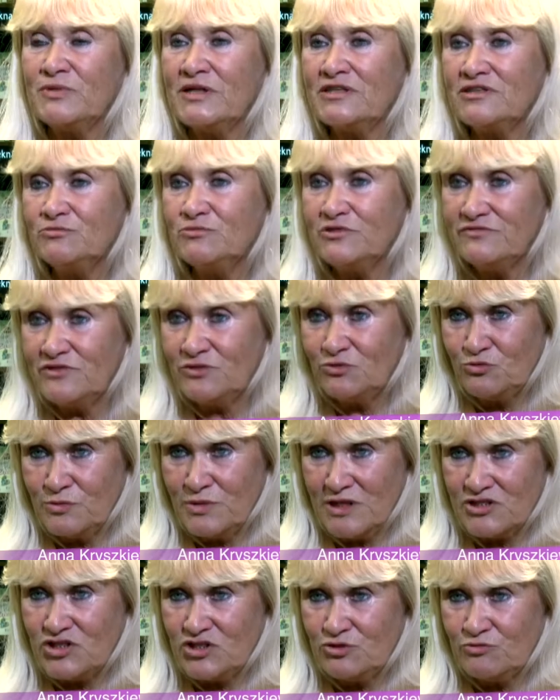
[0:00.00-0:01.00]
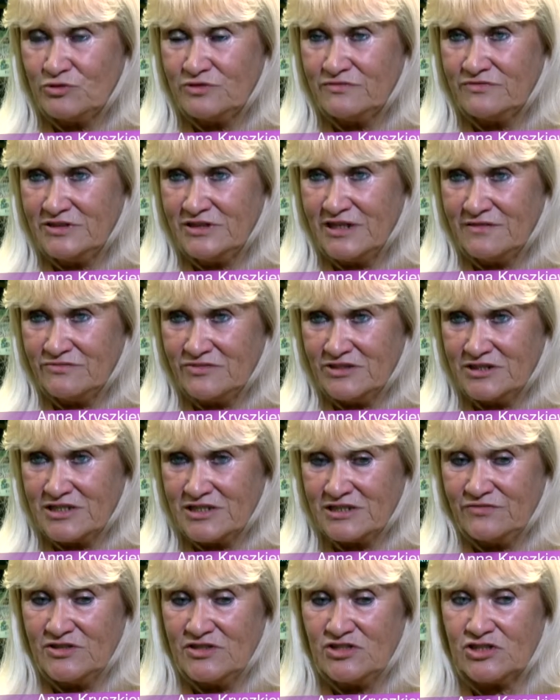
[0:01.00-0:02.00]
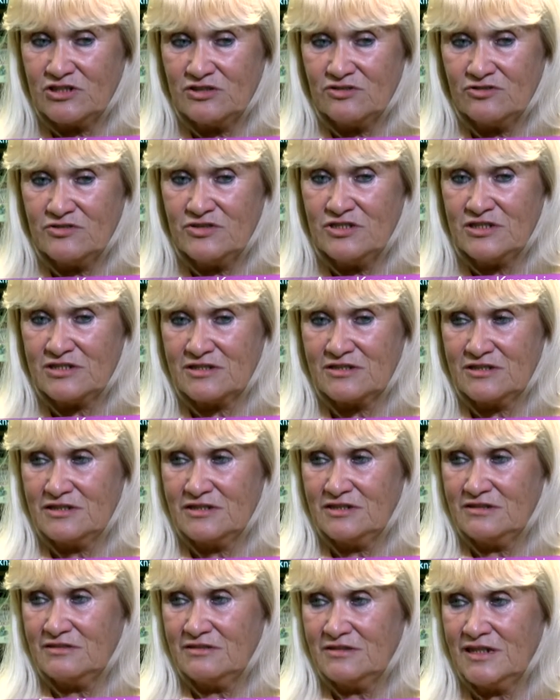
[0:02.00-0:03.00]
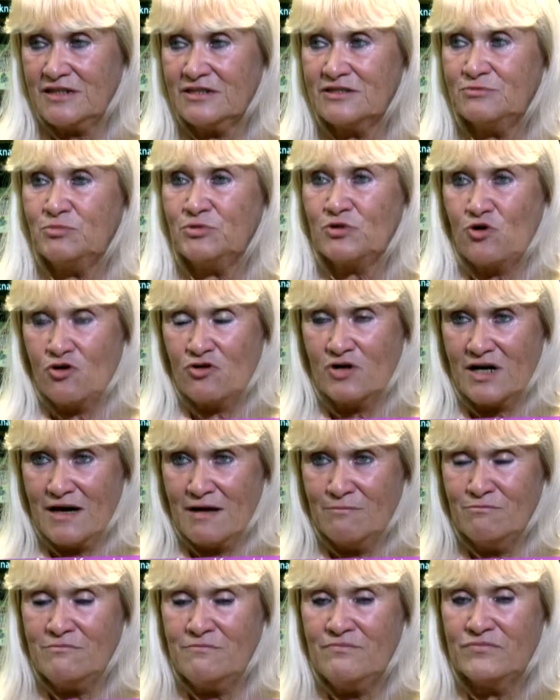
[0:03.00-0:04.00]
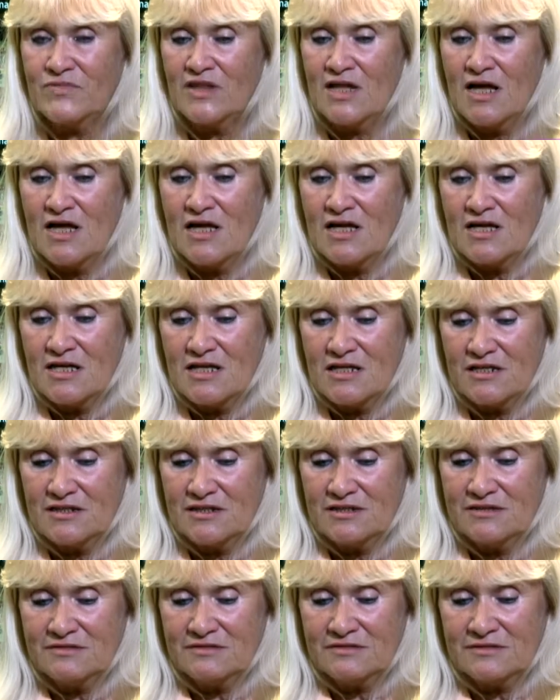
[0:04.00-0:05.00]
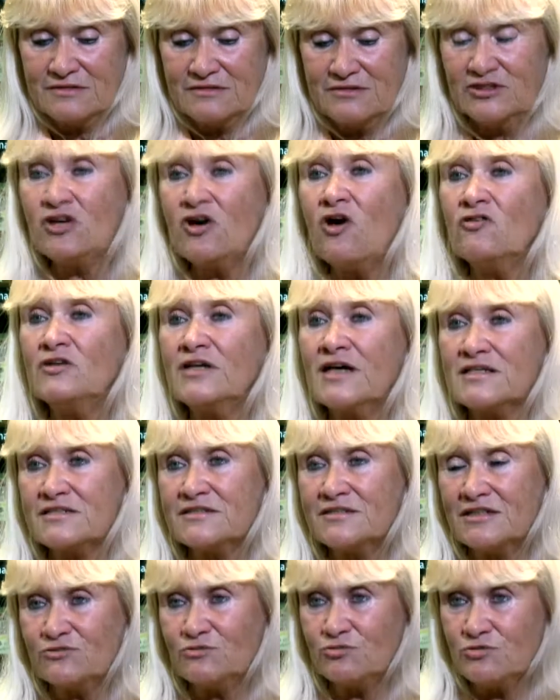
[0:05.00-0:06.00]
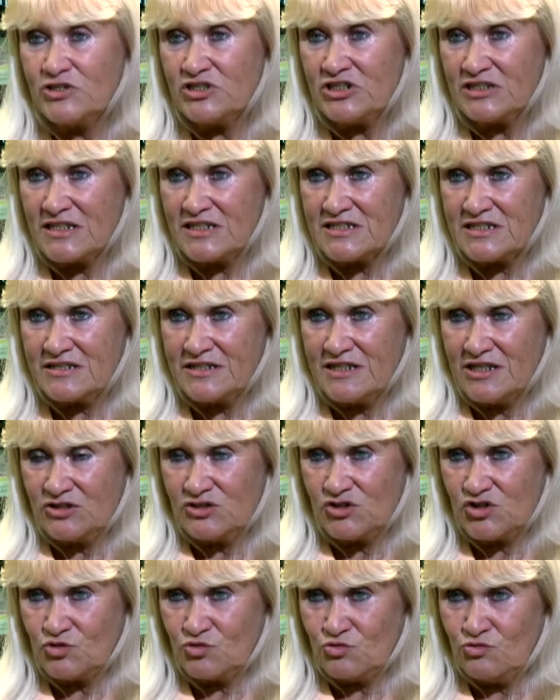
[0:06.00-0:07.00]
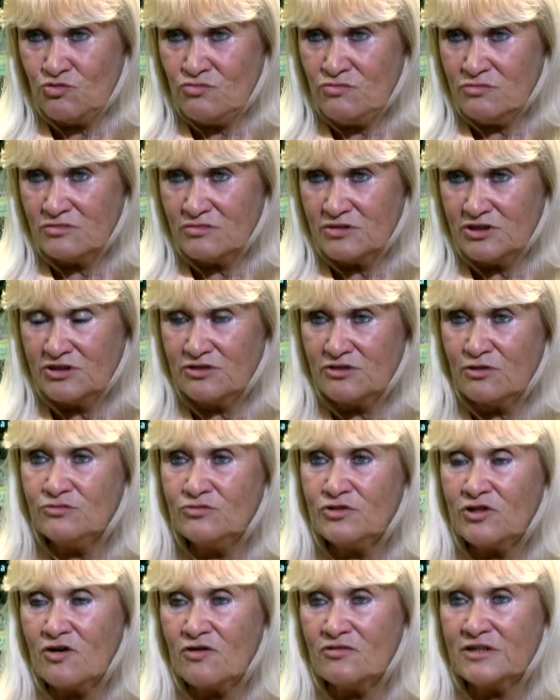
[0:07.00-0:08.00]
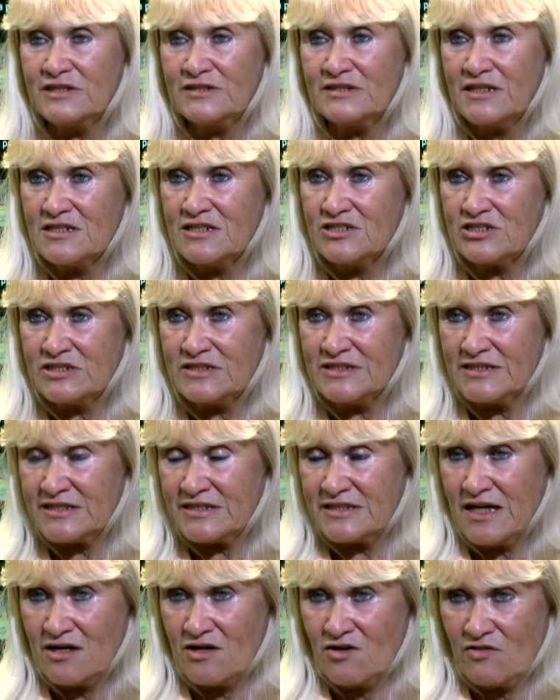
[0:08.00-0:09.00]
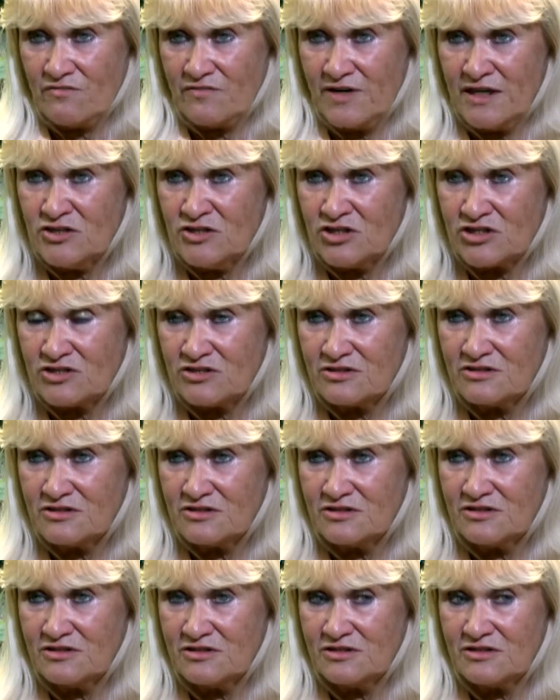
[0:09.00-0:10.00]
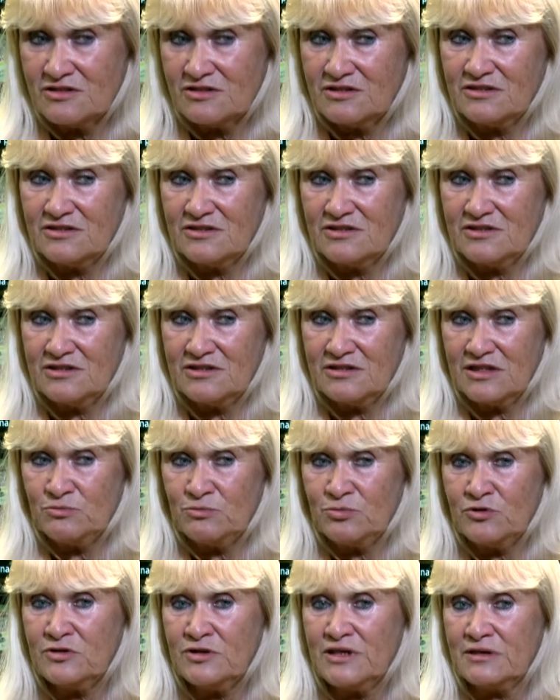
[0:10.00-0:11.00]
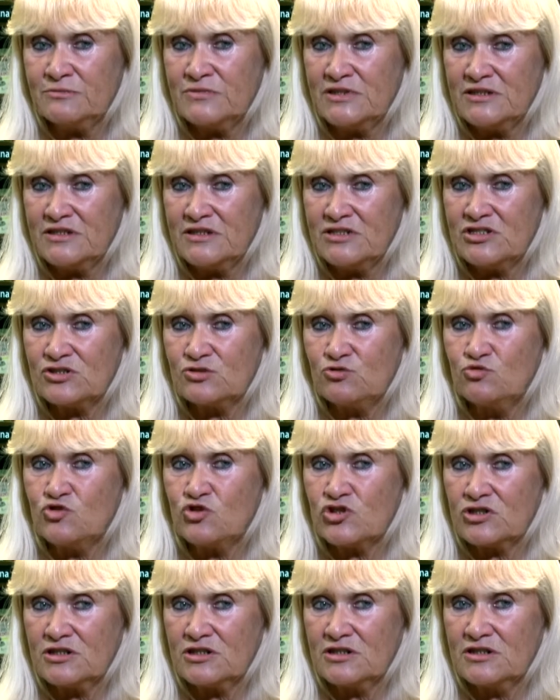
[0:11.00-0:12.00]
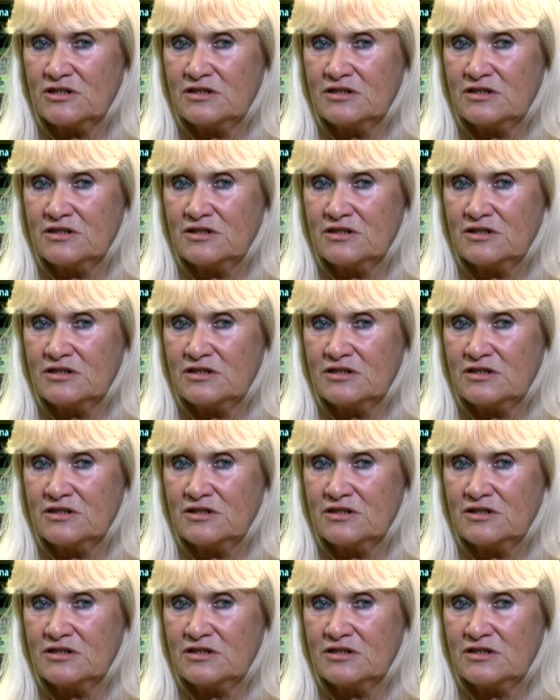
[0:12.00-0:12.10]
Pani mi wytłumaczyły w wydawnictwie, że to jest e, taki program, e, ikonka znajduje się na zdjęciu i tą ikonkę należy zeskanować i ten program, jak jest już